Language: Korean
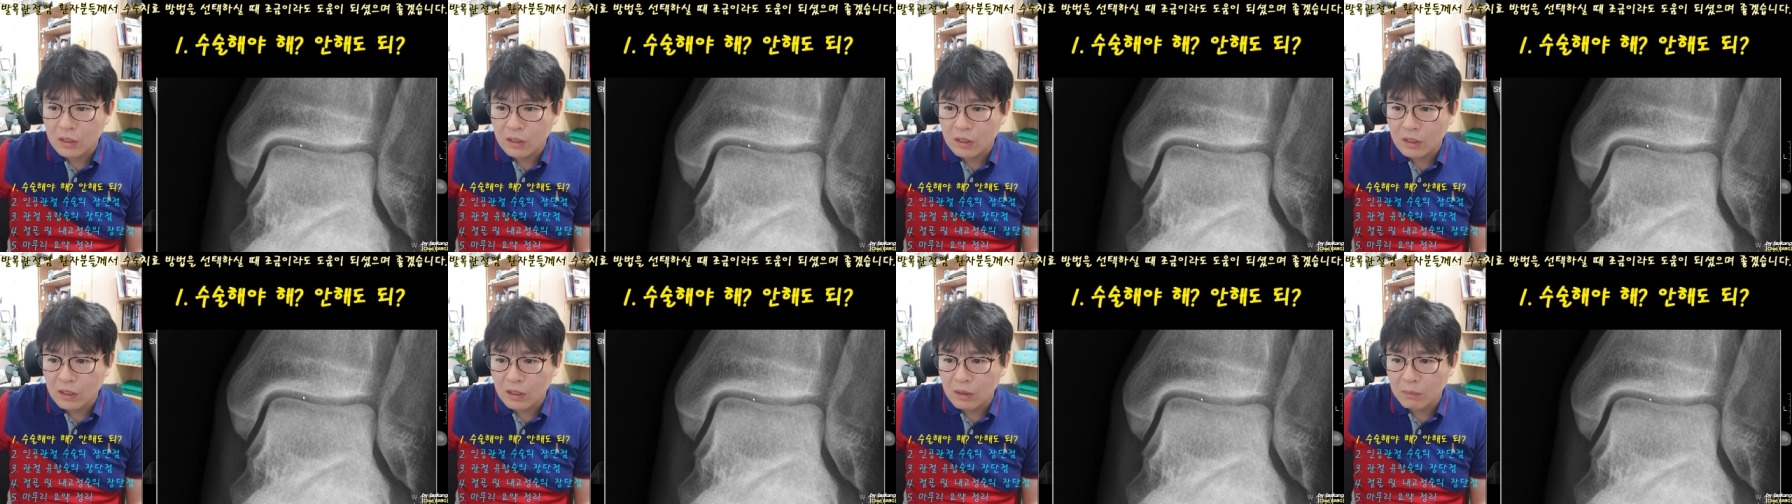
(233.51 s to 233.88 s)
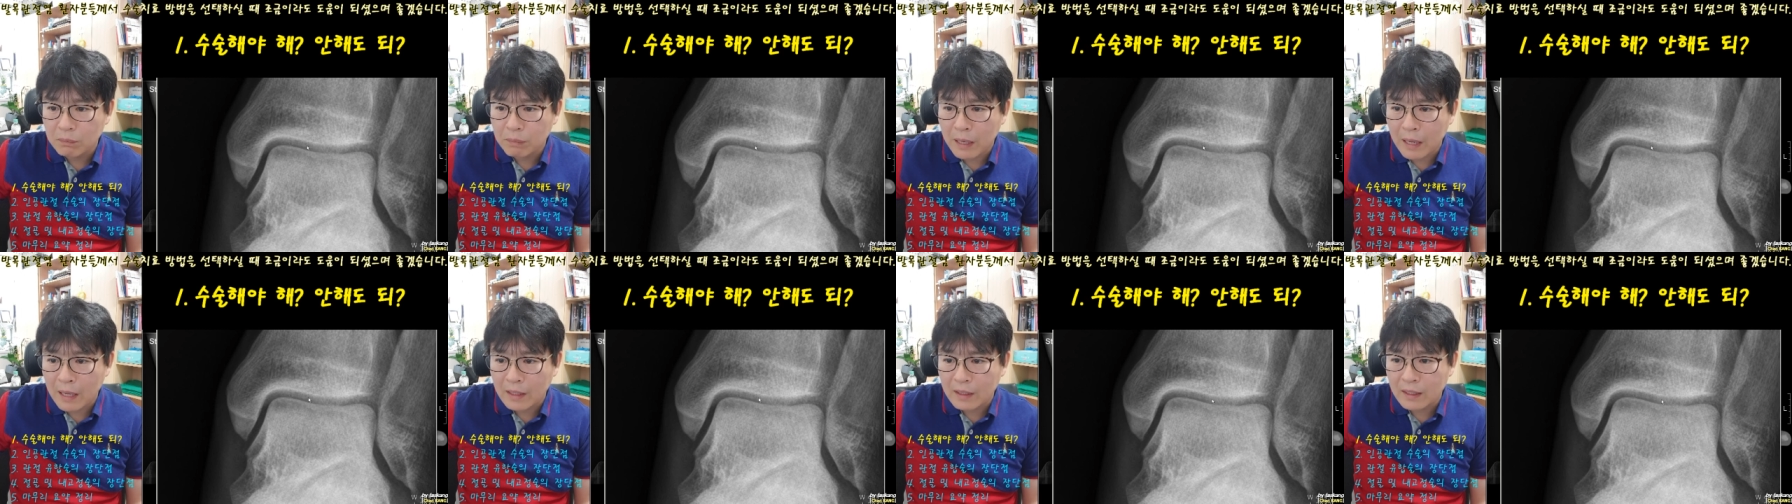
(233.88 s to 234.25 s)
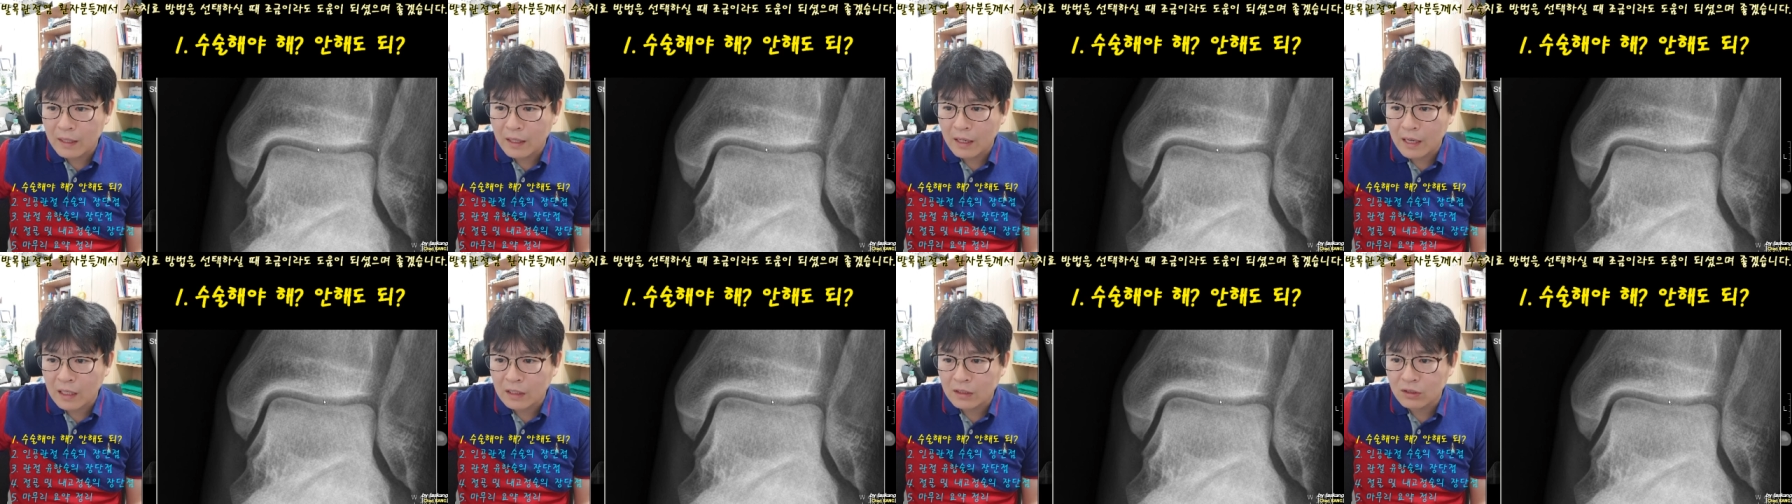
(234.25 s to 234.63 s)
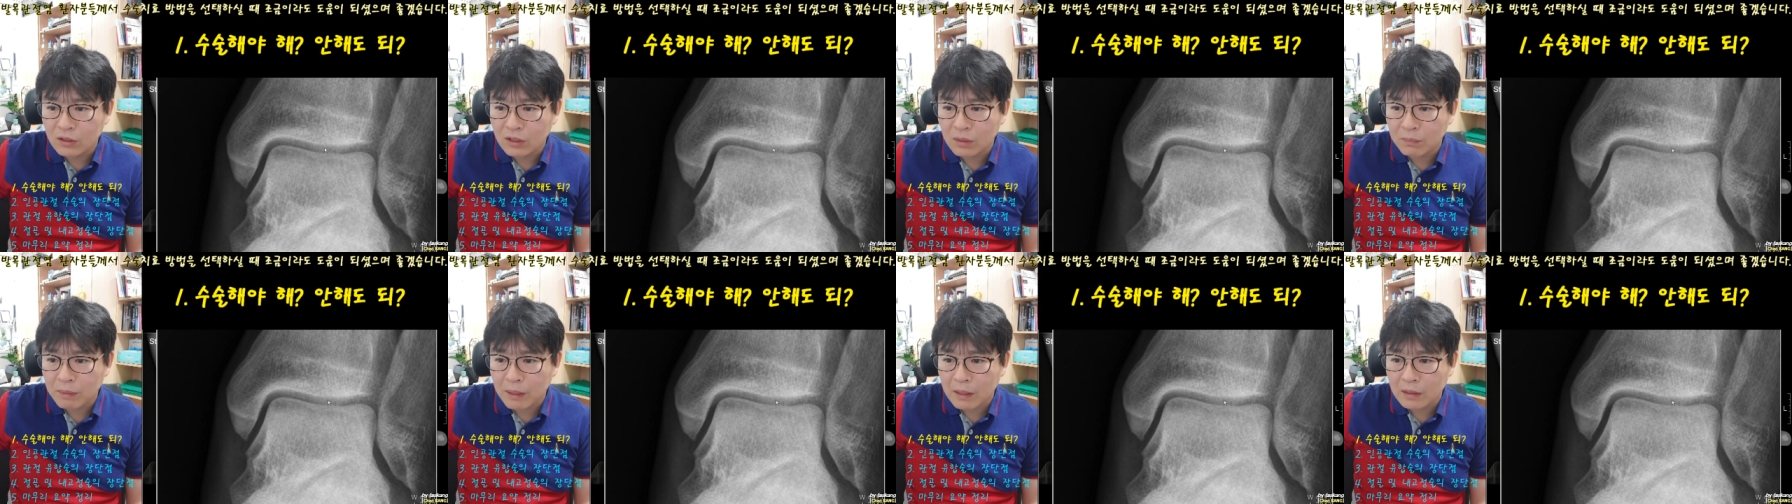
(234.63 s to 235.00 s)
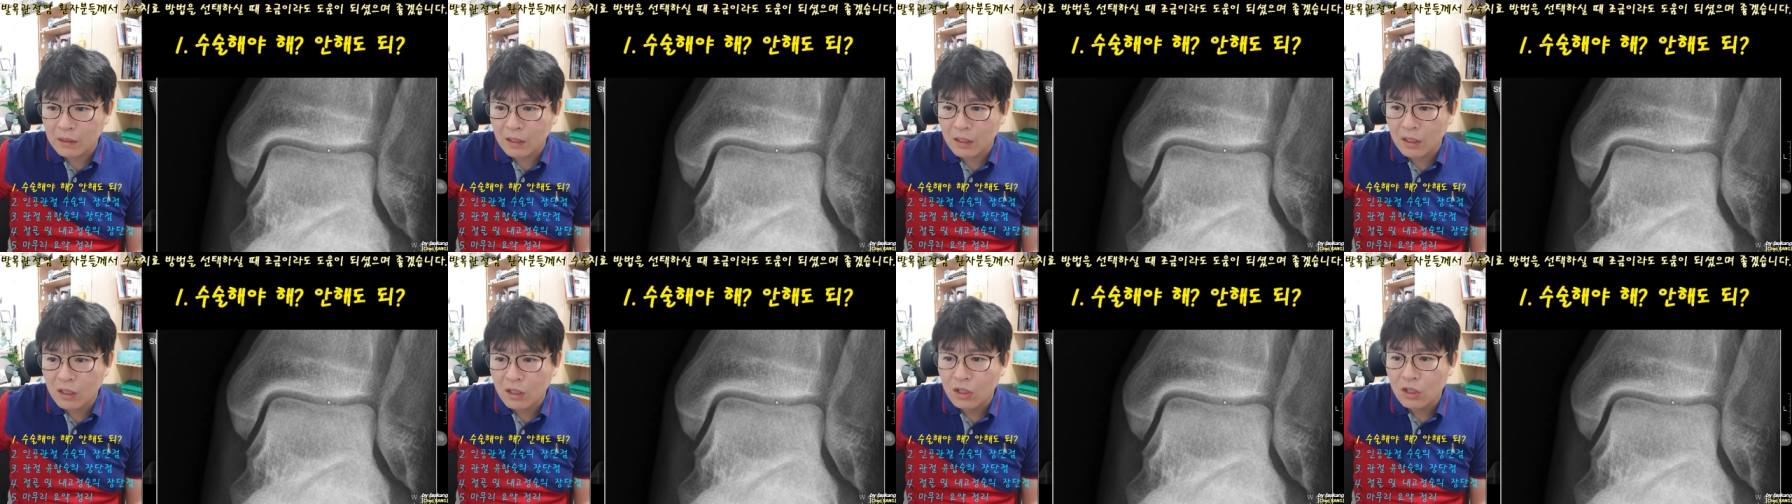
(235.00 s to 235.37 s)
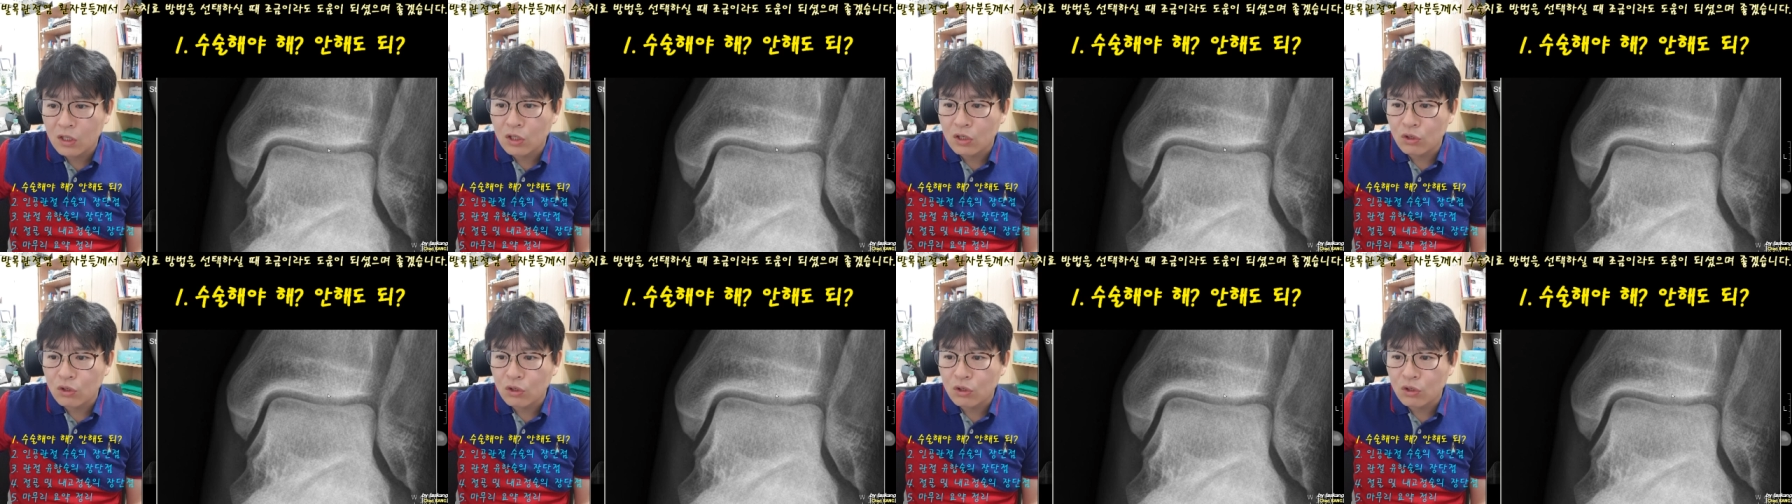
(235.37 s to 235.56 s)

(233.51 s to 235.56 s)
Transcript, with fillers: 이 반의 간격의 반의